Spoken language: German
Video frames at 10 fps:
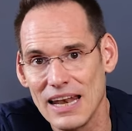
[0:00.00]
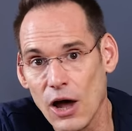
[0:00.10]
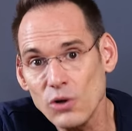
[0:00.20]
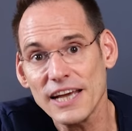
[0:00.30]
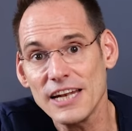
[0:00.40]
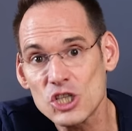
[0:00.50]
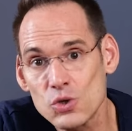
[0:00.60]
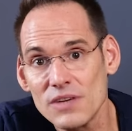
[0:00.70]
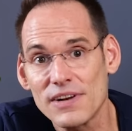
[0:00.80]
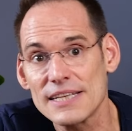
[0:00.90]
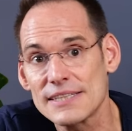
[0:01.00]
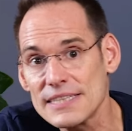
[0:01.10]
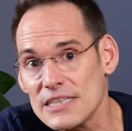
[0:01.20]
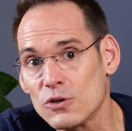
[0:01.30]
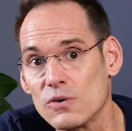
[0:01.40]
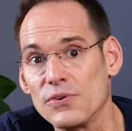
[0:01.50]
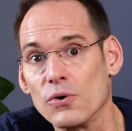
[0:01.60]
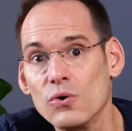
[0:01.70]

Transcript: Laut einer Studie war das Risiko für